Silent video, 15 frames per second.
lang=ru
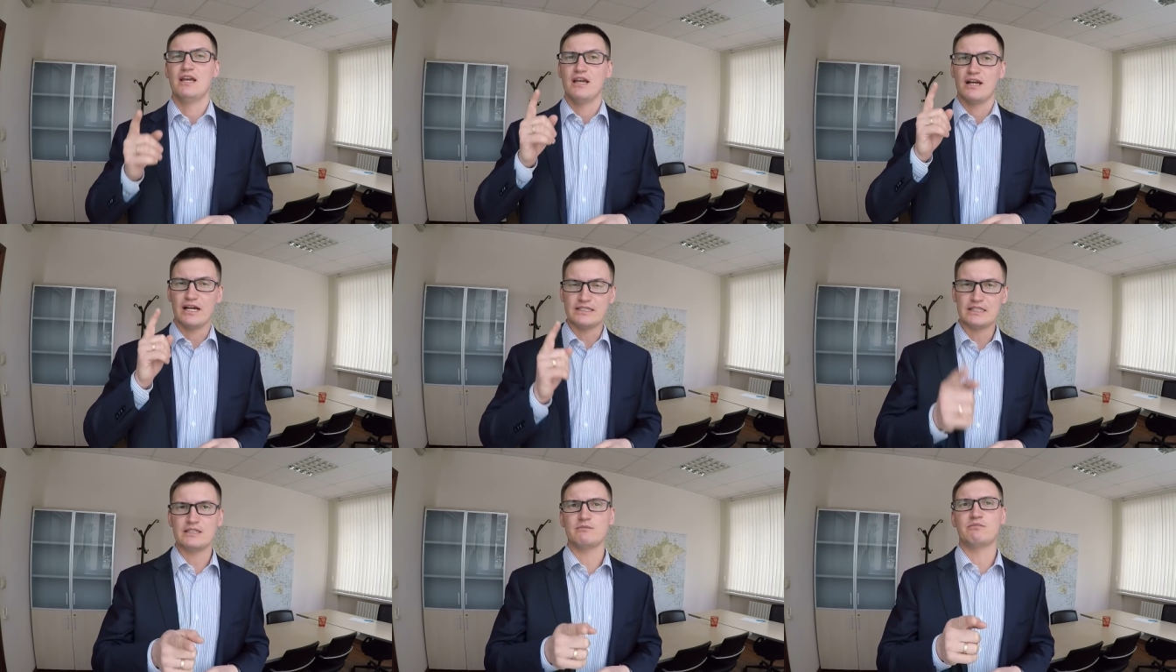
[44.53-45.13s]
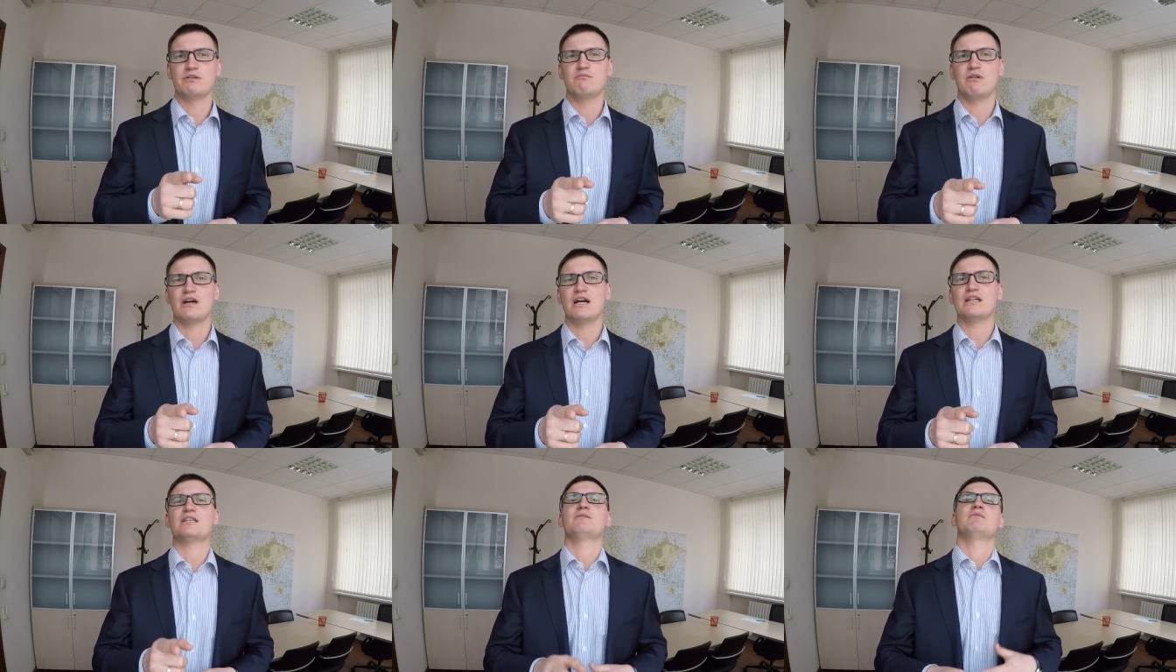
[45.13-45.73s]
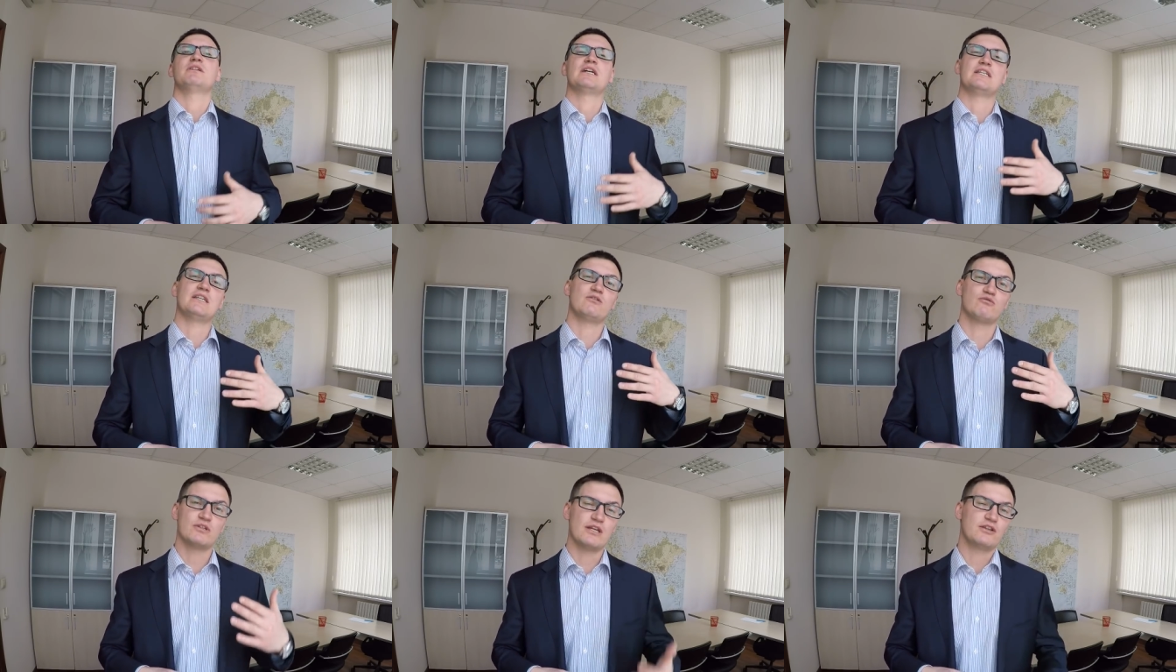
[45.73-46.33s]
Хотите быть богатыми,
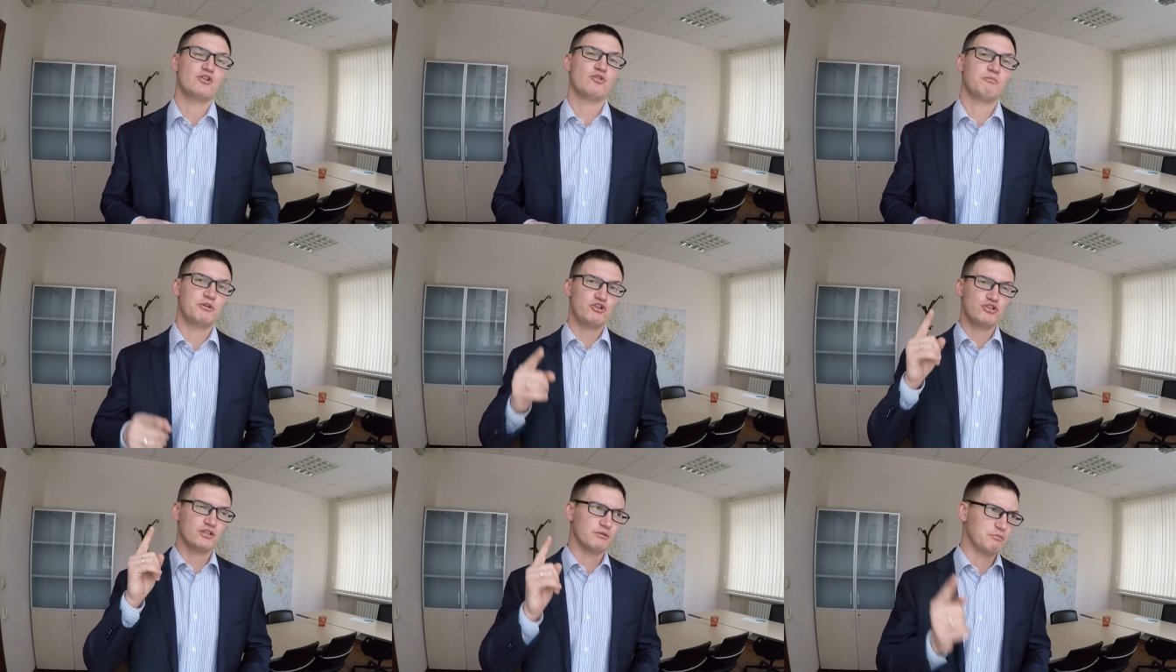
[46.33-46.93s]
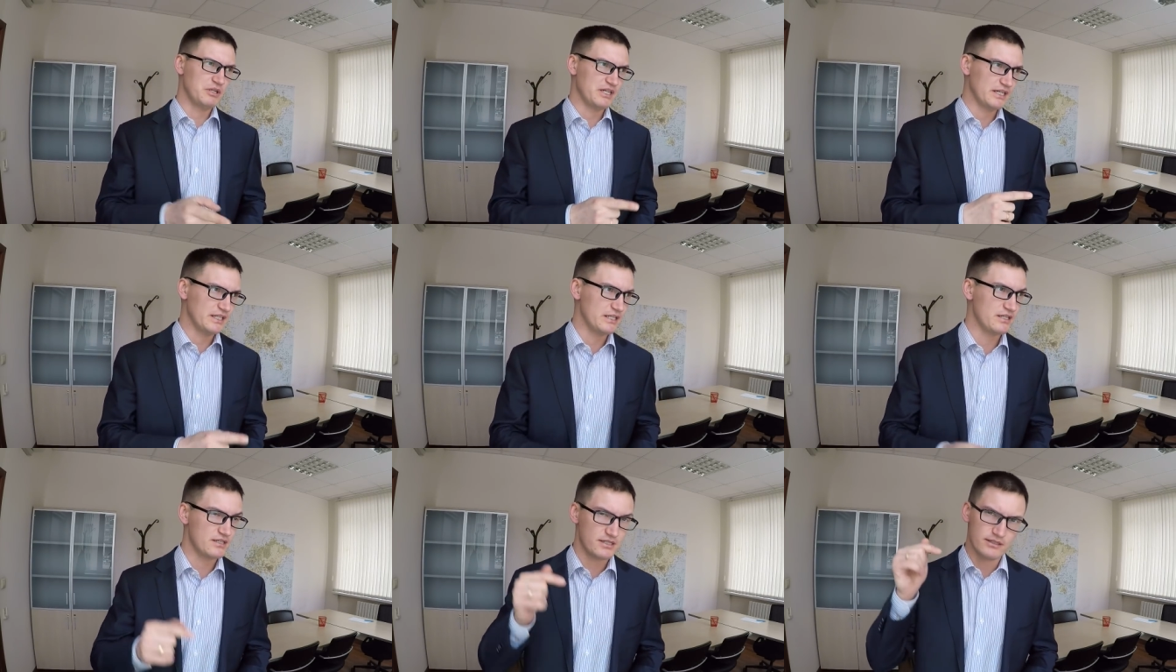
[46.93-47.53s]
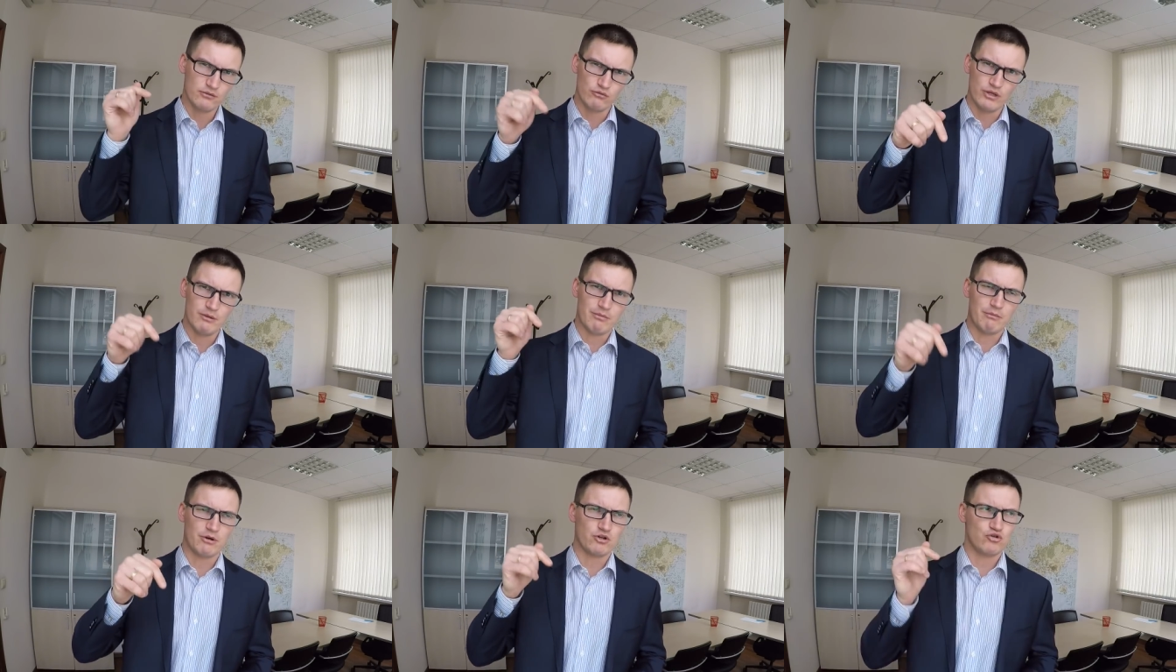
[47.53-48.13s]
хотите узнать трех причин, приходите, ссылку я
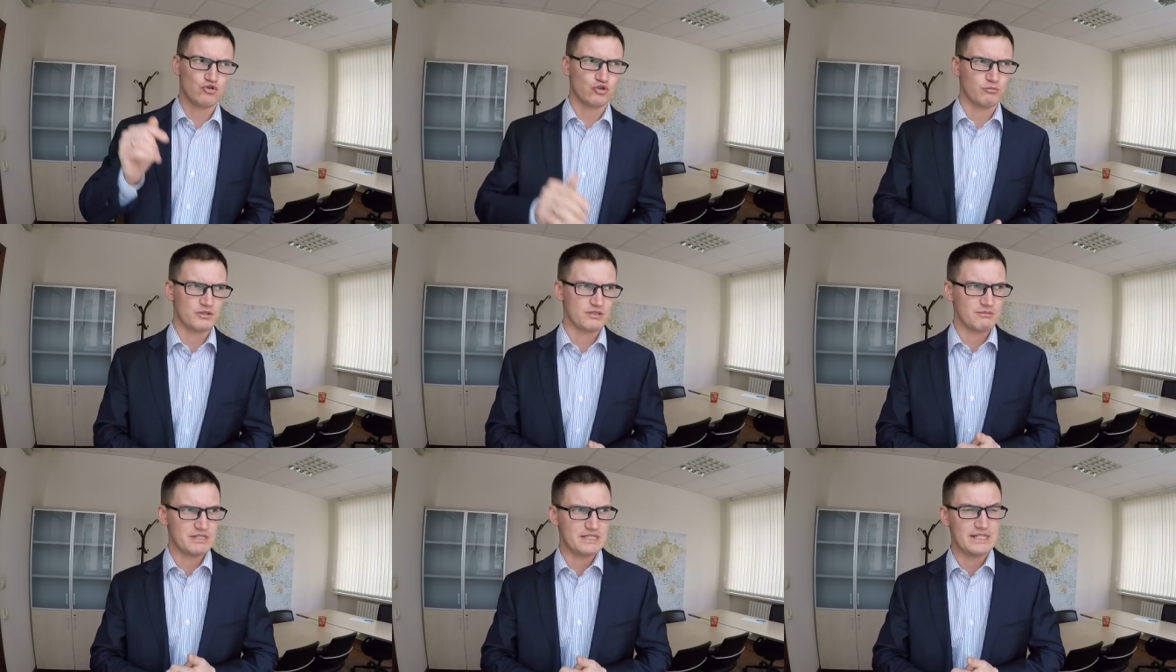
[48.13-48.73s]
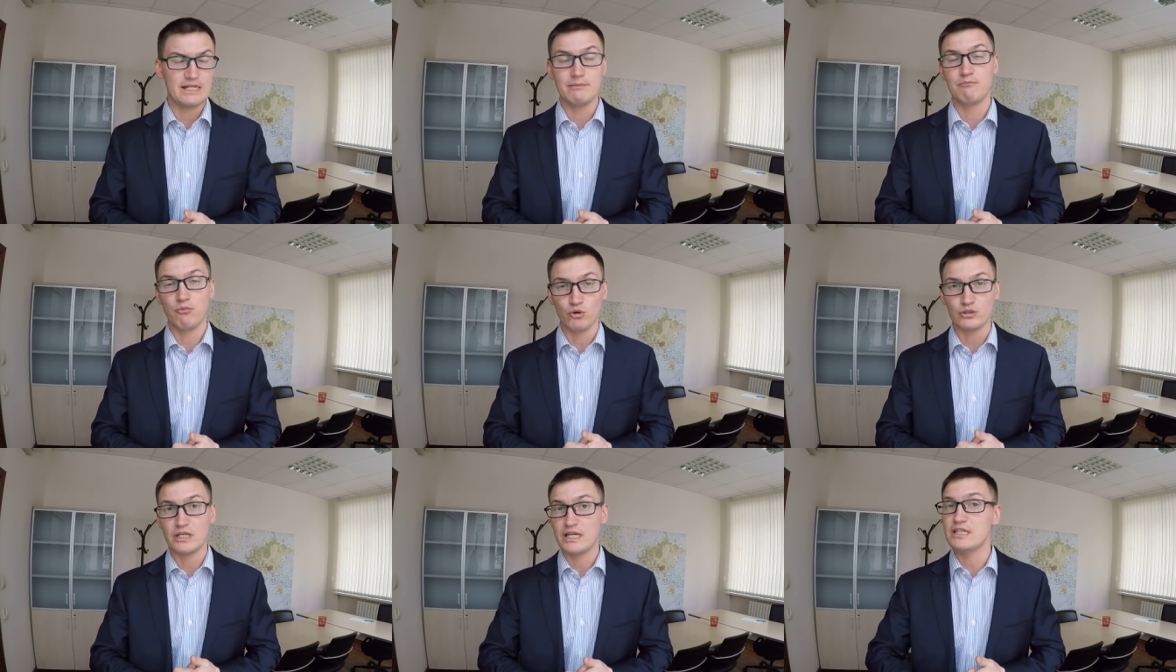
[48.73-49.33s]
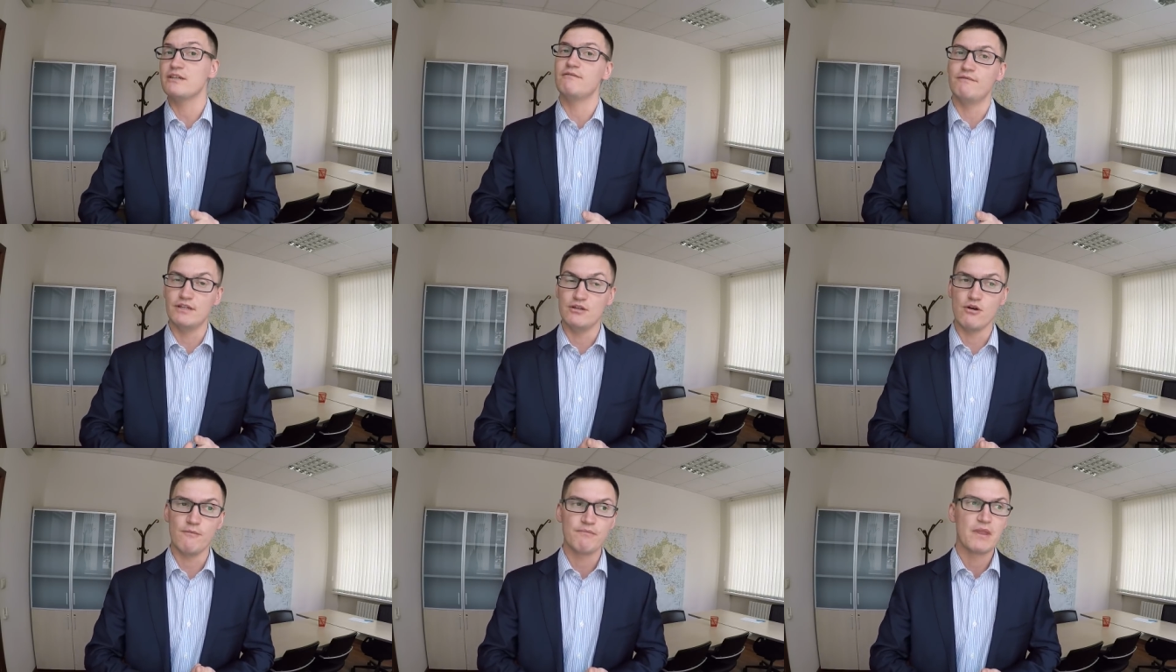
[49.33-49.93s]
попрошу, чтобы разместили под этим видео.